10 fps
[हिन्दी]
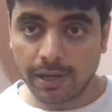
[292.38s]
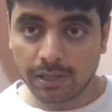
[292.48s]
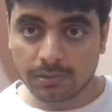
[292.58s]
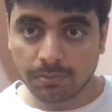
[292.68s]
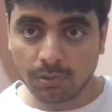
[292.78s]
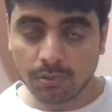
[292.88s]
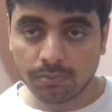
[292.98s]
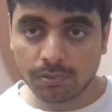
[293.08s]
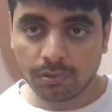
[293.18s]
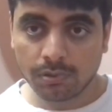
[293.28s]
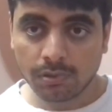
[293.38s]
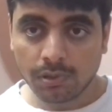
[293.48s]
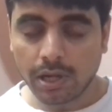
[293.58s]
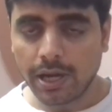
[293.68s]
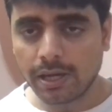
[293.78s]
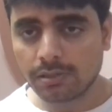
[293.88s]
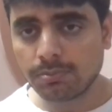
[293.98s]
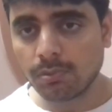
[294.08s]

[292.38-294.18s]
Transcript: एड्रेस प्रूफ एड्रेस